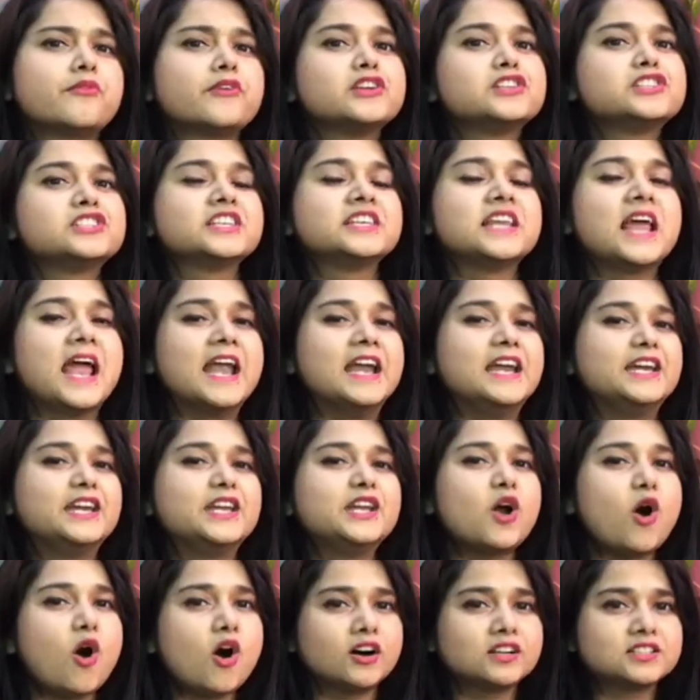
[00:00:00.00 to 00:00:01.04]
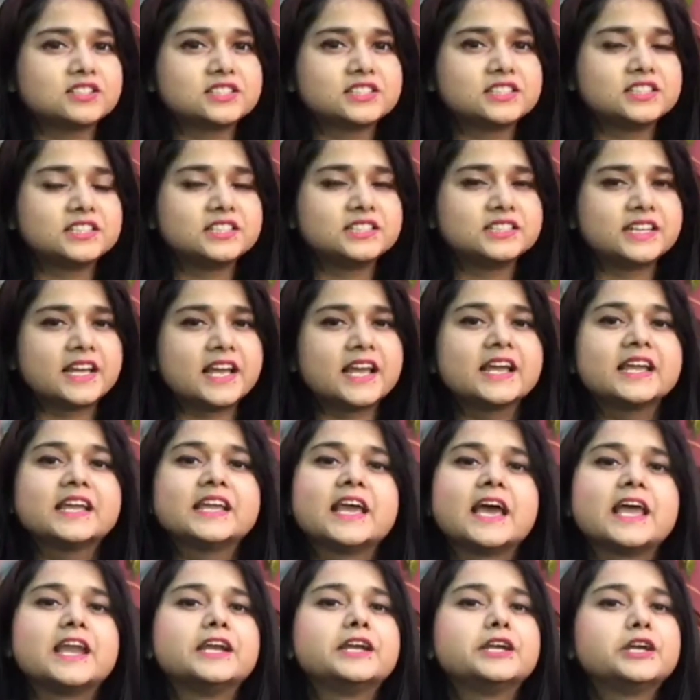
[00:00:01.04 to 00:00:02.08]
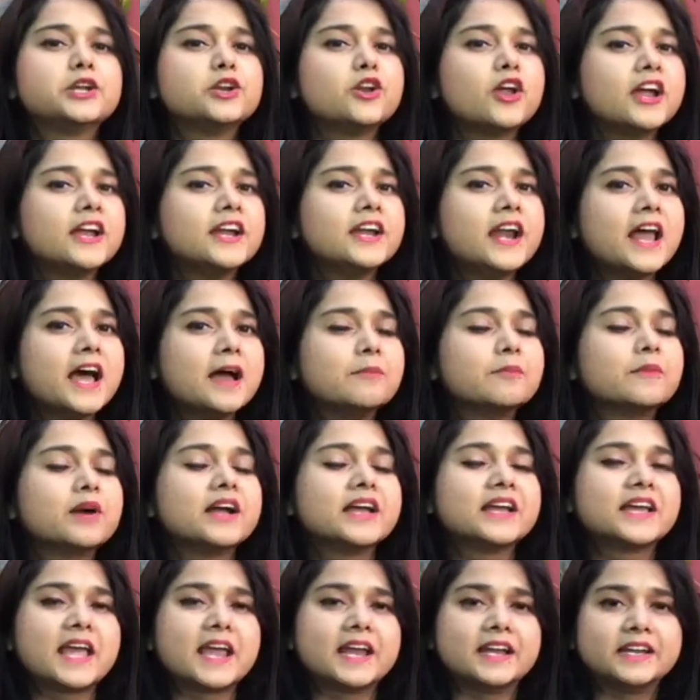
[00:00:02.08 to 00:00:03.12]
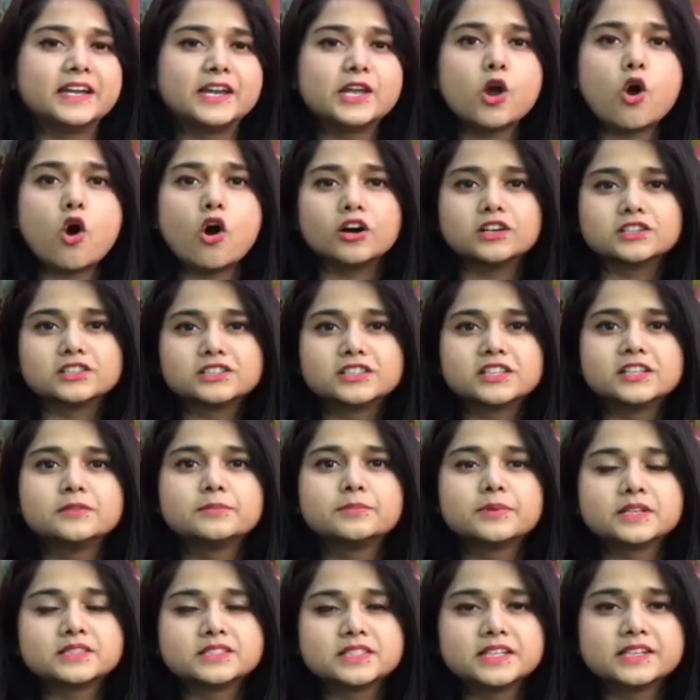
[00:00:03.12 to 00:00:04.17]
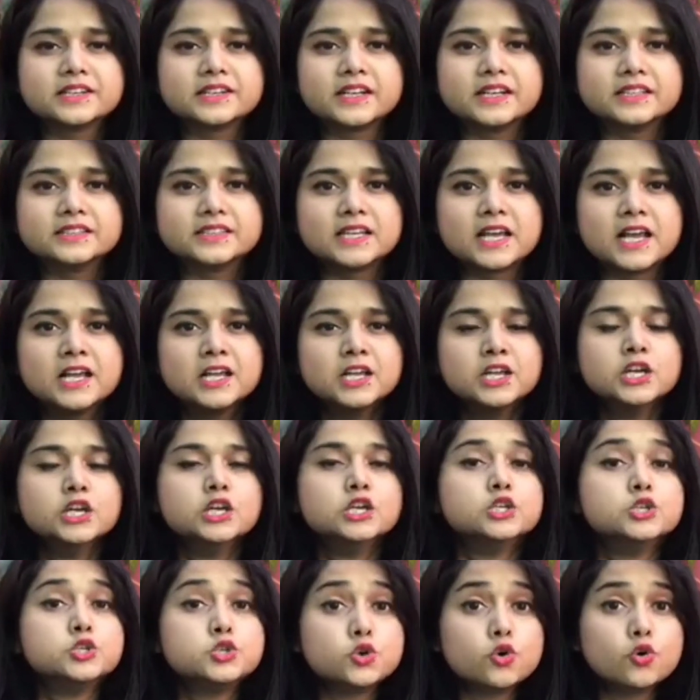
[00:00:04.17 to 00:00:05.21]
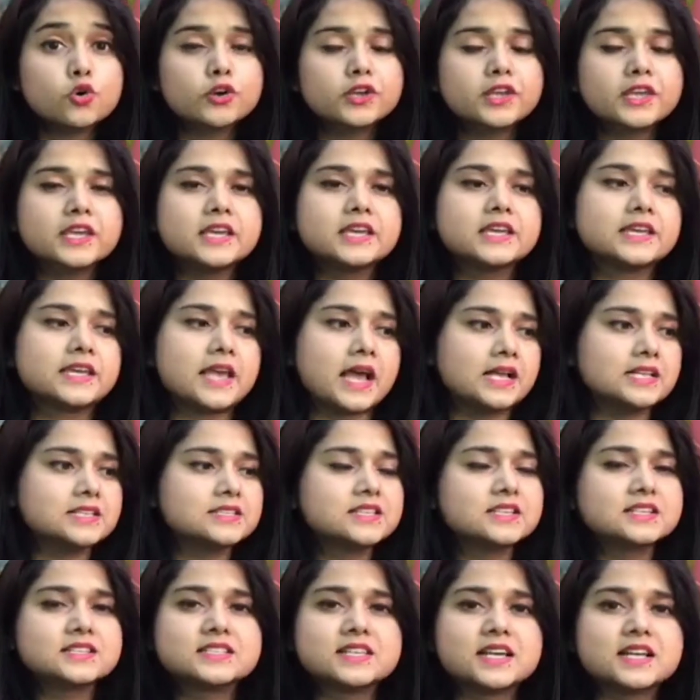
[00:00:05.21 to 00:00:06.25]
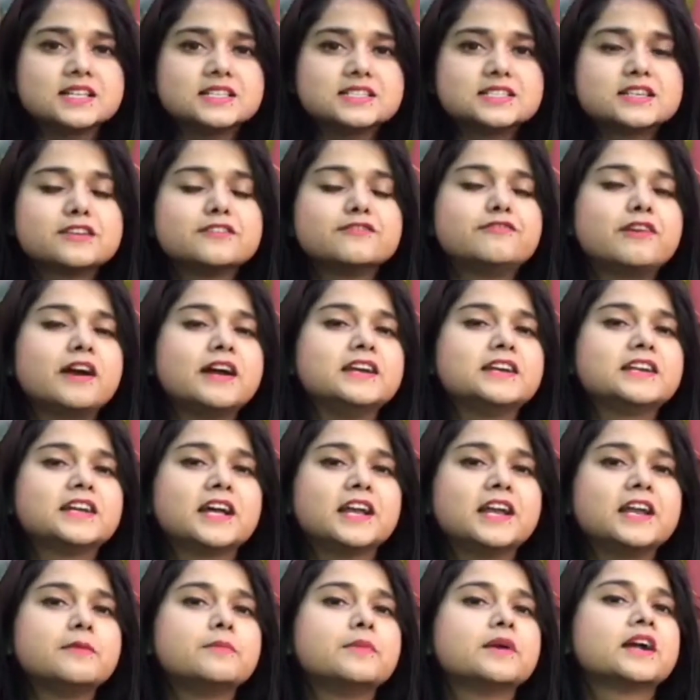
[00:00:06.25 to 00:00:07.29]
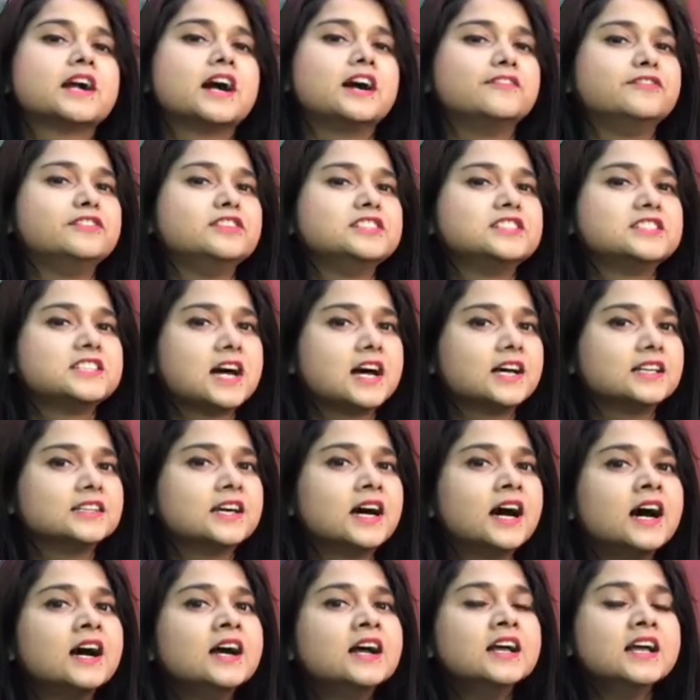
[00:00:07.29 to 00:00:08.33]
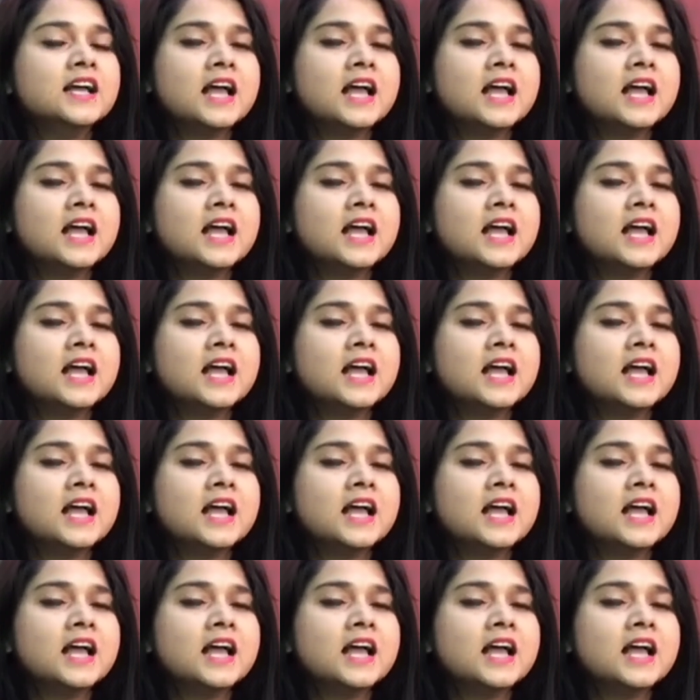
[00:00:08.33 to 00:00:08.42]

रिच इन एंटीऑक्सीडेंट है कैरेटोनाइड नाम का एक एंटीऑक्सीडेंट प्रेजेंट रहता है जो कि कैंसर सेल से फाइट करने में काफ़ी ज़्यादा